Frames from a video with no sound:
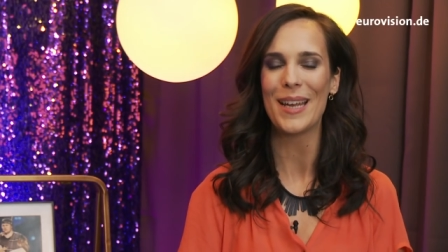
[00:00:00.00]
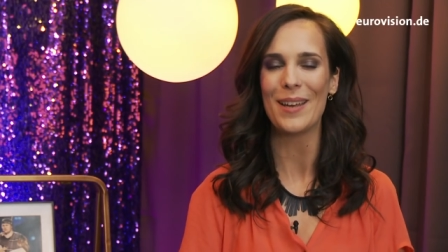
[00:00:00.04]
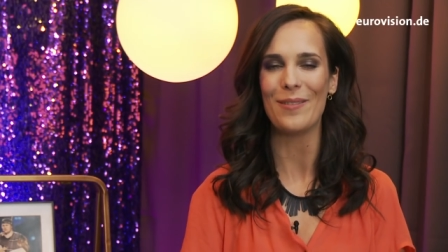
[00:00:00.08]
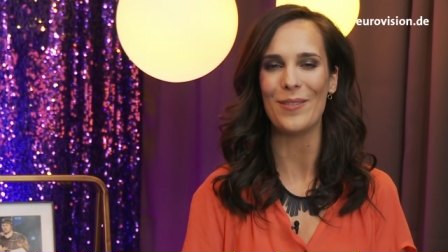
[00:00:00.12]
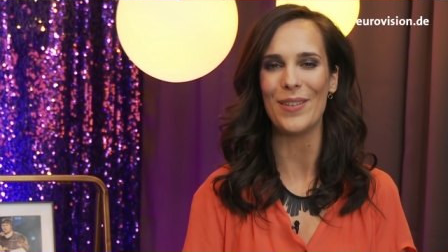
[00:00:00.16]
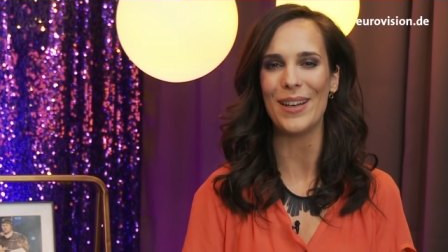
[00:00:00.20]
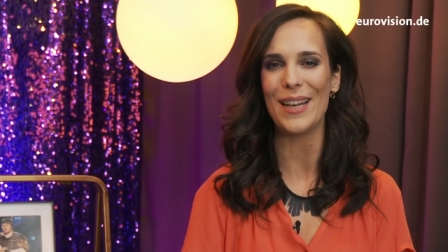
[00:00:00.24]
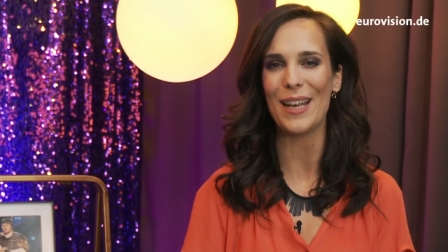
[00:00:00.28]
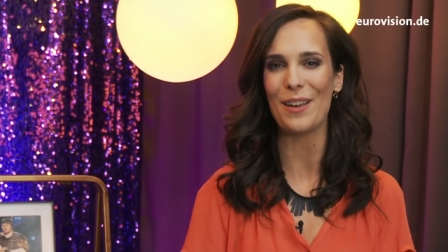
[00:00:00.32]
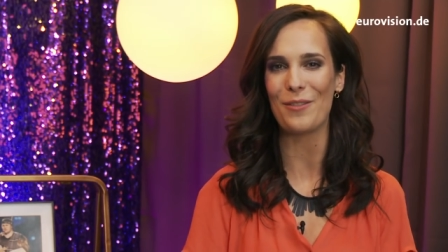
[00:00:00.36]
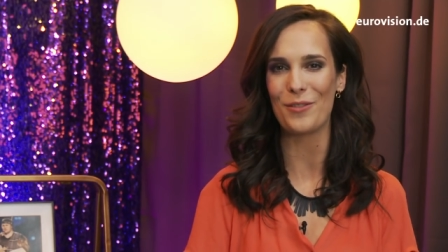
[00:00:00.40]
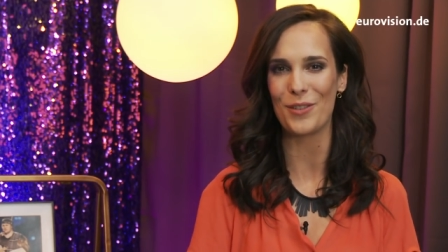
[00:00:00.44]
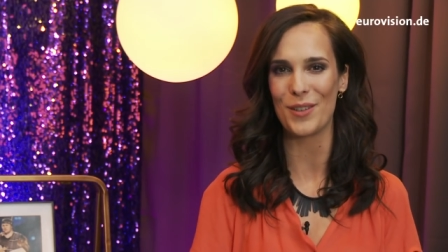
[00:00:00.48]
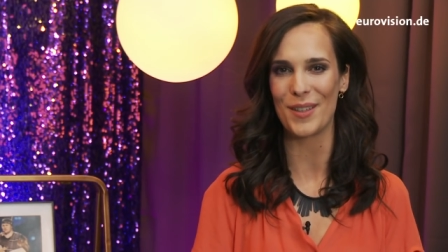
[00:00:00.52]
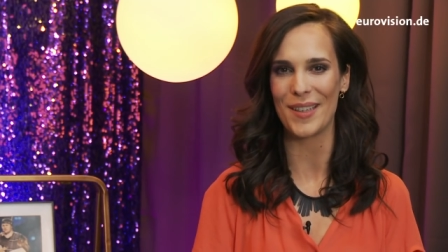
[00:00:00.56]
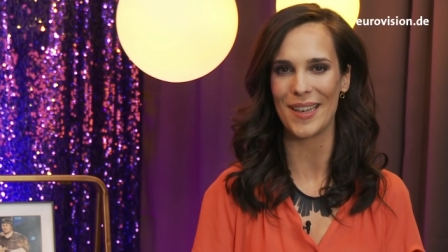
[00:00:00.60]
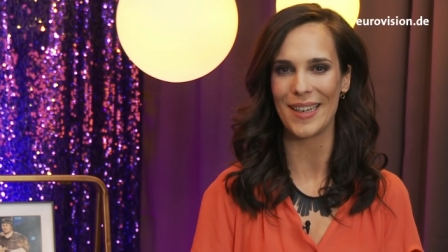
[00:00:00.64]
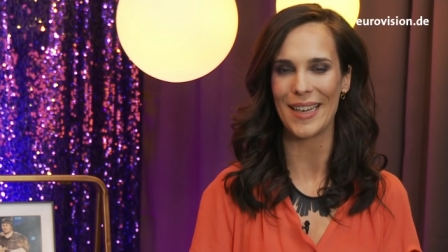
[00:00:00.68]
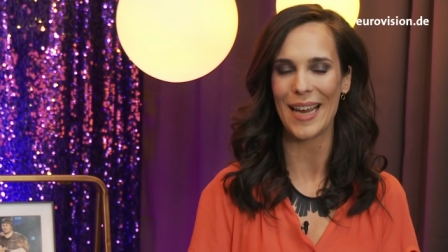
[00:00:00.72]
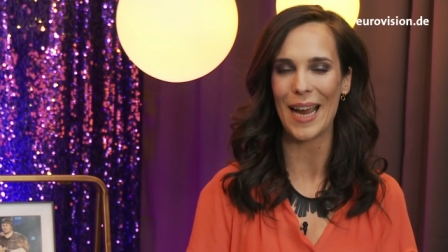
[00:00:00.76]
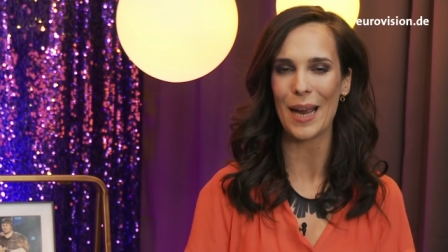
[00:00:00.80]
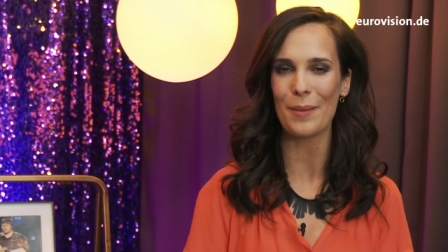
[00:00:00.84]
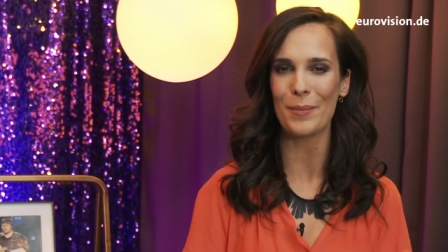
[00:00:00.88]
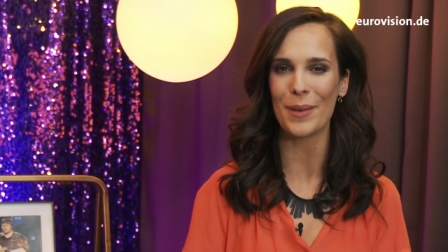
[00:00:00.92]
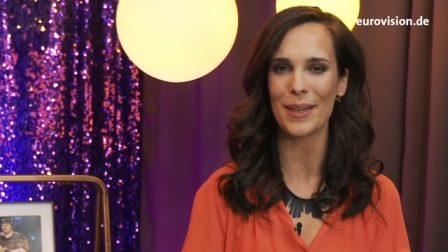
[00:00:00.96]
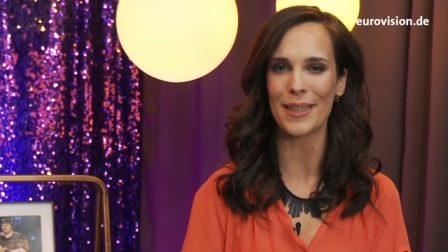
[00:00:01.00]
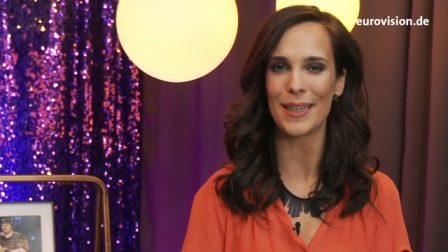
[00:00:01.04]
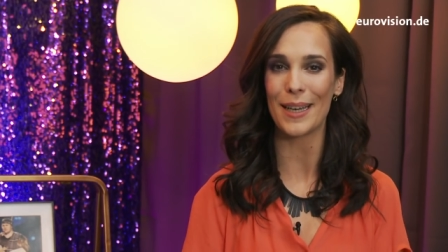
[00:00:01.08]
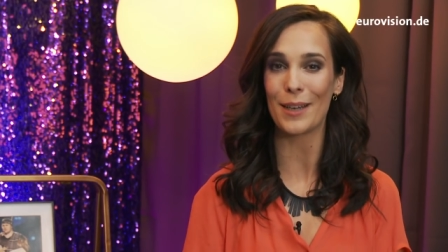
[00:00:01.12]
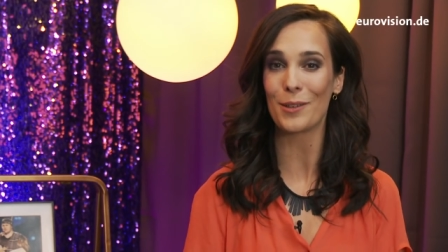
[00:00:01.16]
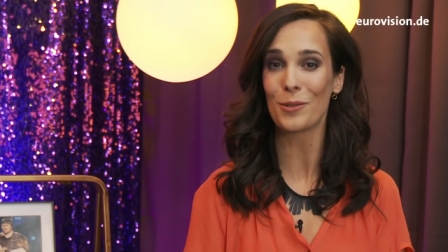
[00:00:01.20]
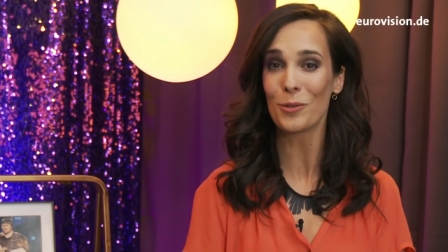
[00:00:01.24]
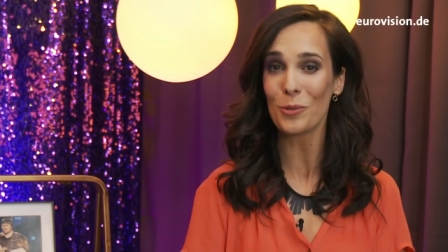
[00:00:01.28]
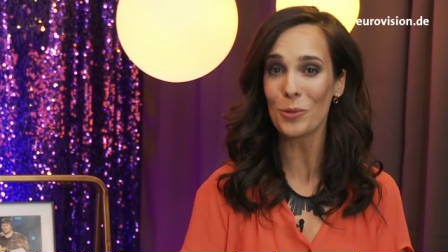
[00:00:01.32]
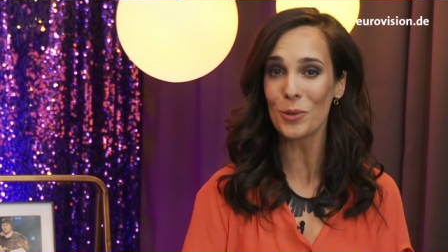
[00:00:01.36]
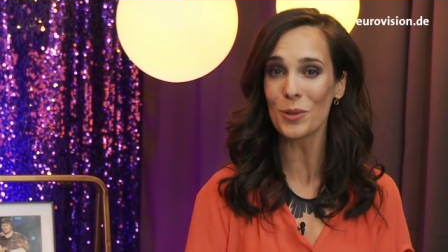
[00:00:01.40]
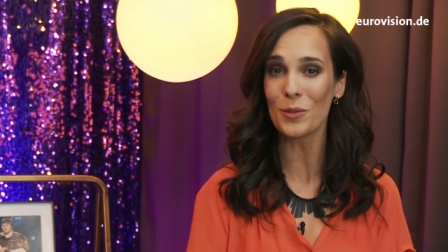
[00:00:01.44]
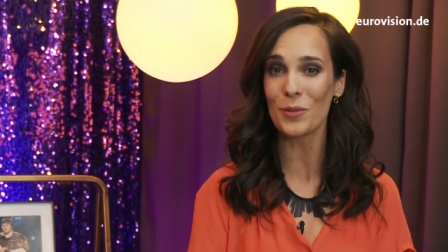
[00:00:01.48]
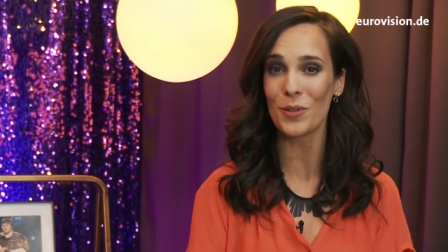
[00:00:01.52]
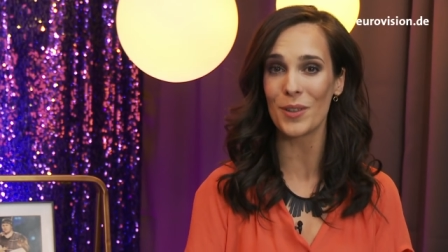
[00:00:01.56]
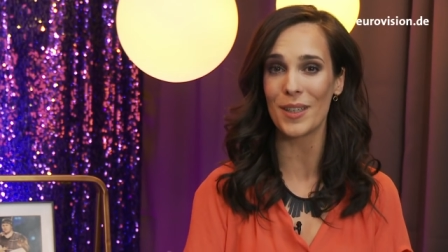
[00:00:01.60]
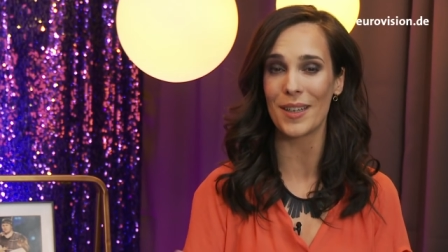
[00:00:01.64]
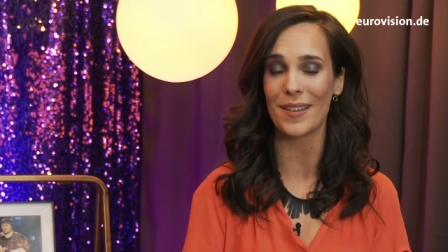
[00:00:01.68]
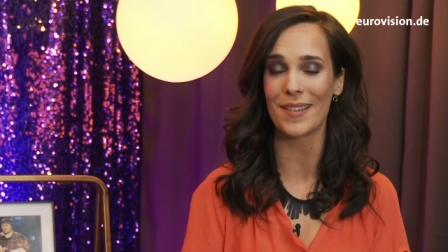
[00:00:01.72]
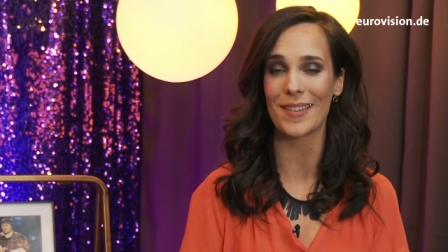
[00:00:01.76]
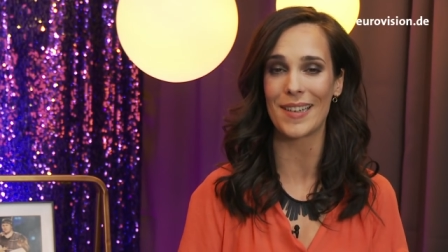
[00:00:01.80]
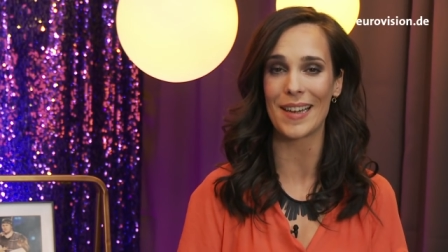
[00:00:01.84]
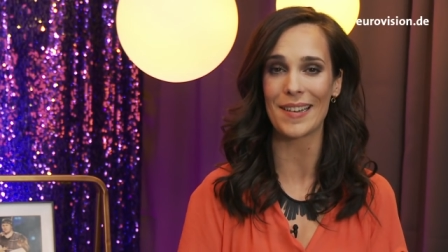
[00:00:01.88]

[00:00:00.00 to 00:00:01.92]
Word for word: will er für sein Heimatland und für das